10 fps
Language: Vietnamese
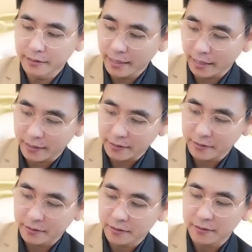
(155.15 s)
chữ nhật
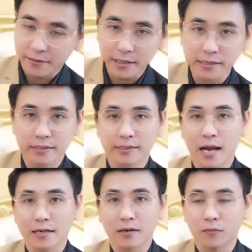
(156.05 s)
rất
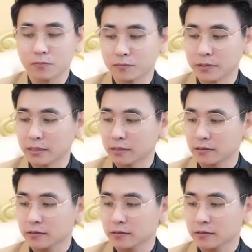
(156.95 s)
sang trọng, được